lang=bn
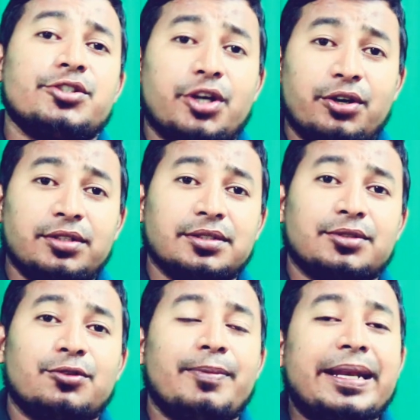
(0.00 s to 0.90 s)
যখন
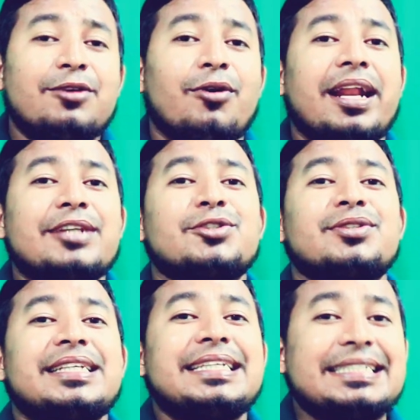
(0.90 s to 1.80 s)
কুরবানি করার
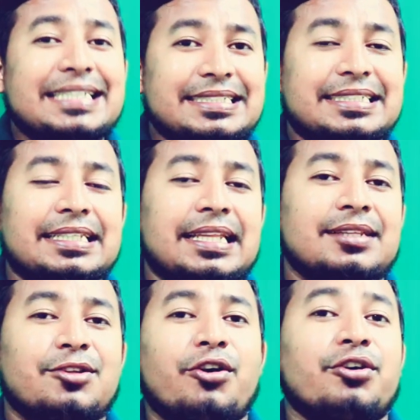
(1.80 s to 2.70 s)
জন্য নিয়ে
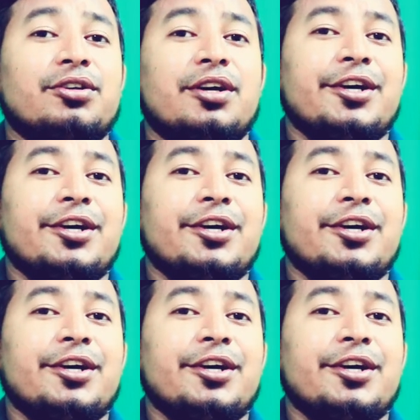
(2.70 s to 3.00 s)
যাচ্ছিলেন তখন